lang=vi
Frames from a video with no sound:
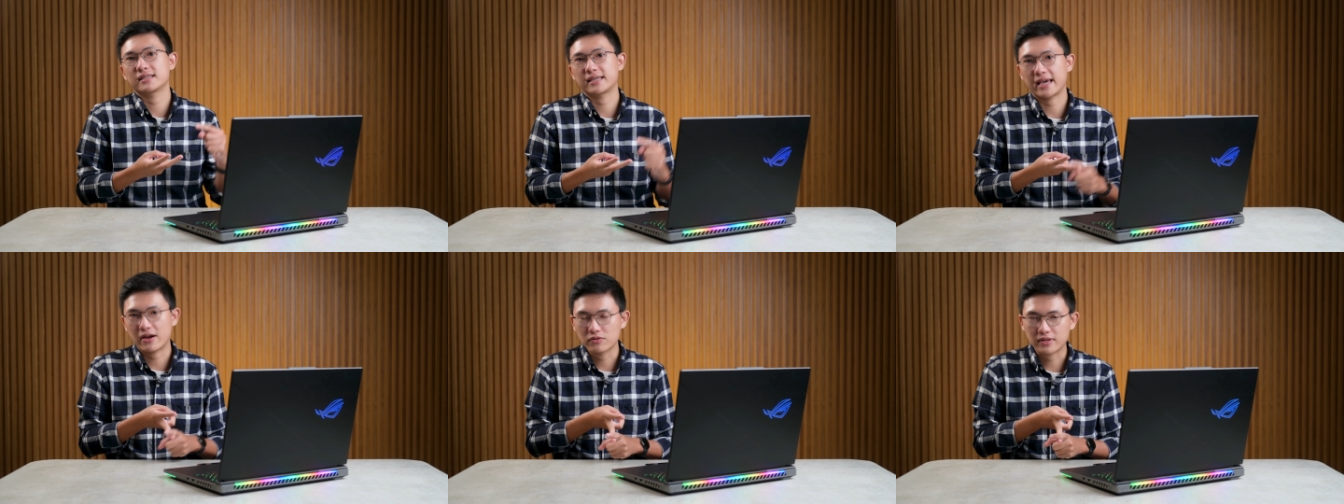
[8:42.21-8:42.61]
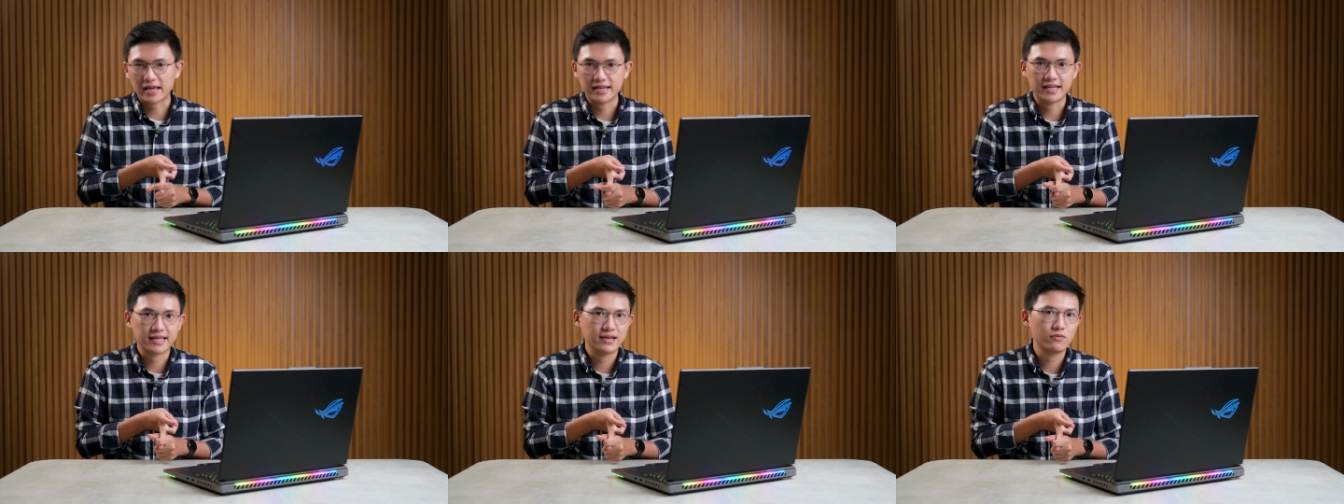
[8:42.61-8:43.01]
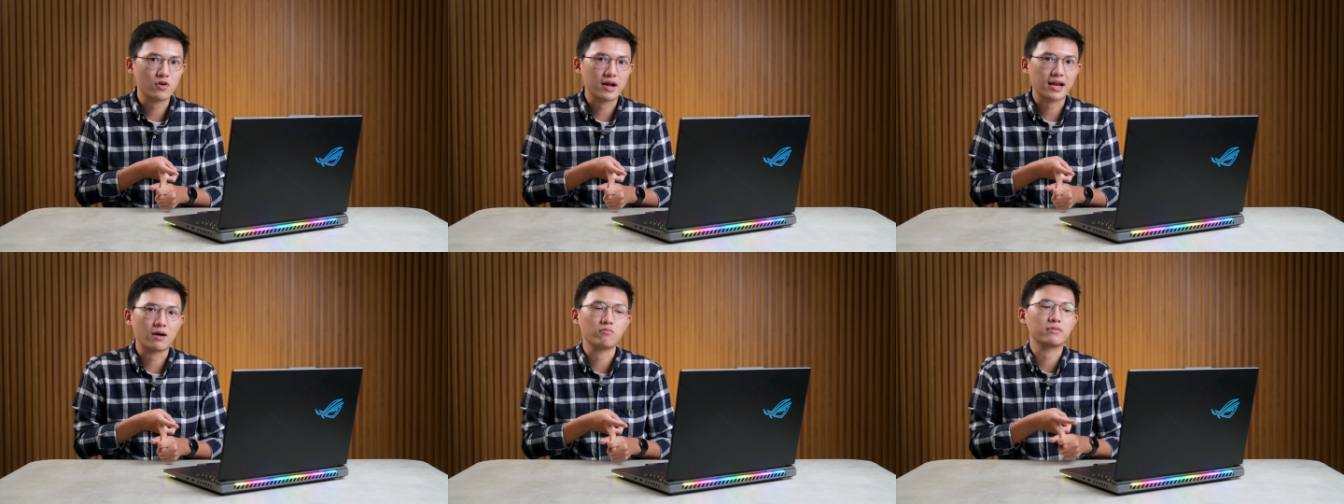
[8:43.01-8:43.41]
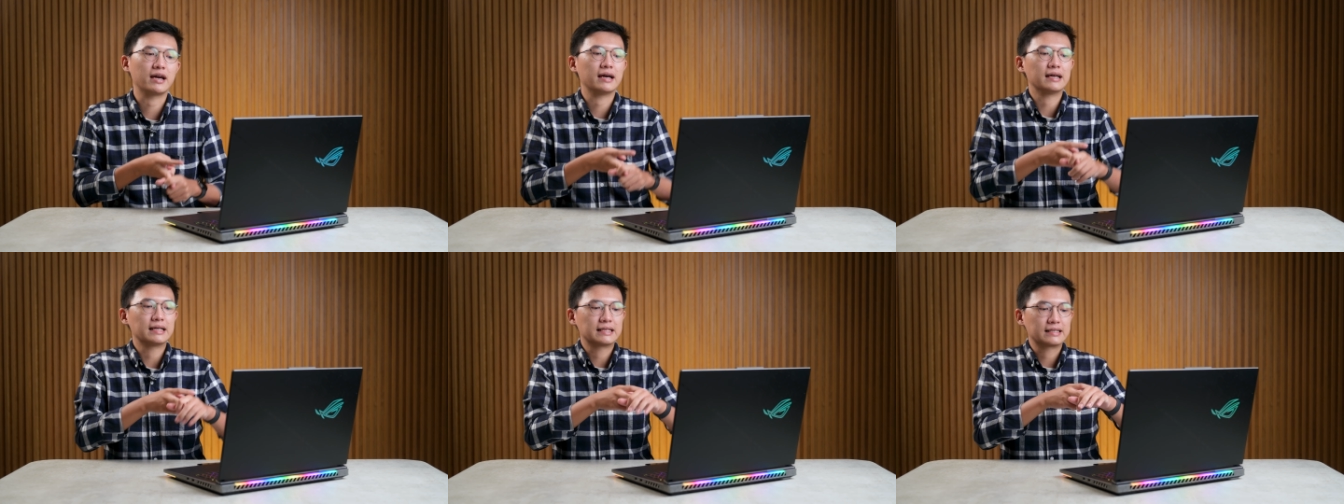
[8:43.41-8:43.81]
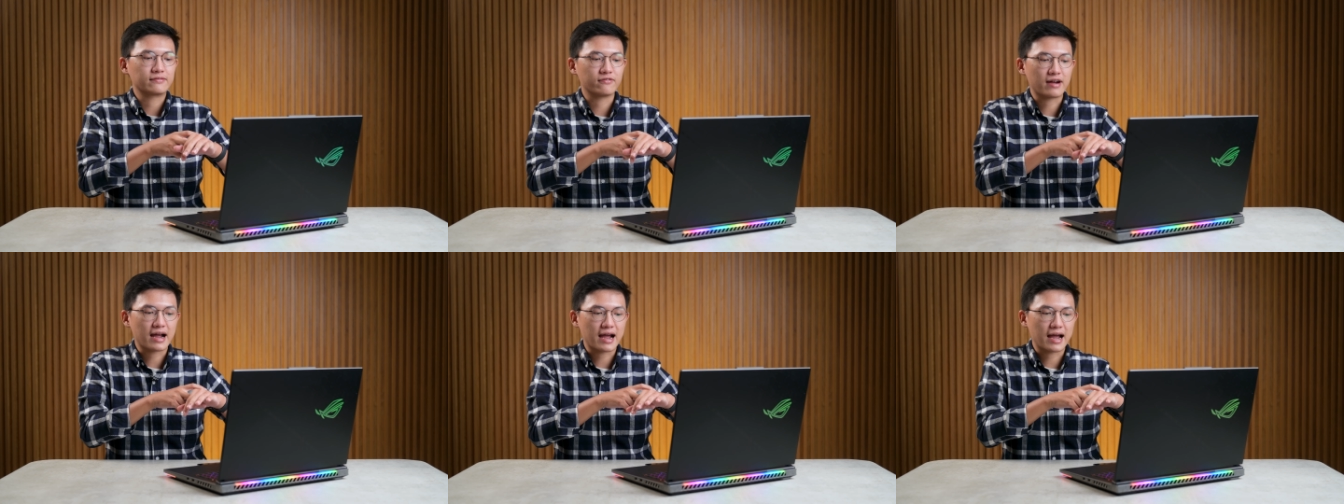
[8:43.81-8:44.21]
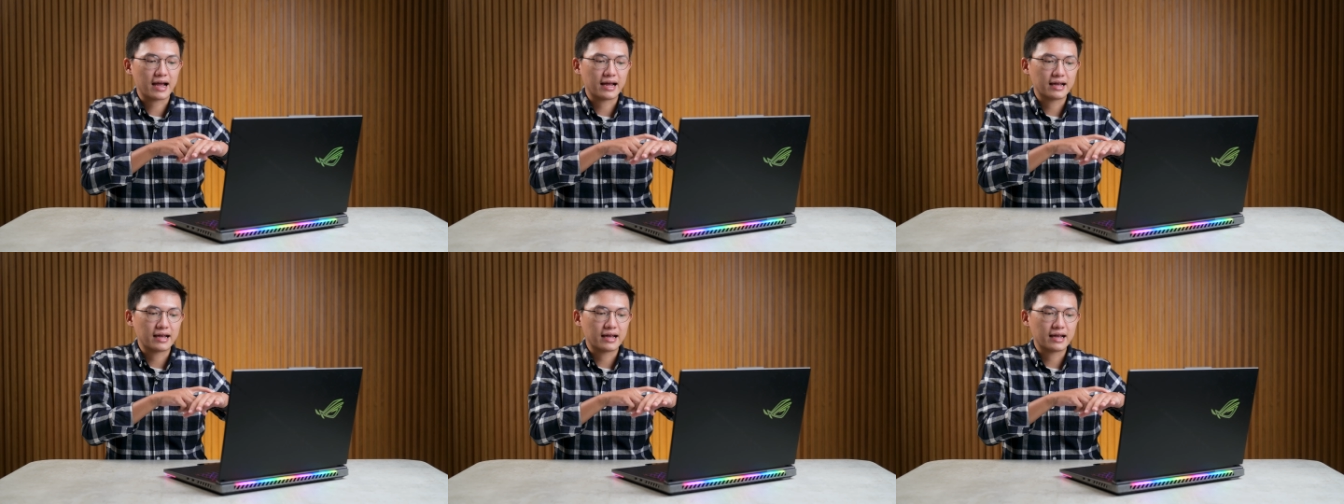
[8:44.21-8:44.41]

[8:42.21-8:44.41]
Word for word: keo tản nhiệt kim loại lỏng này và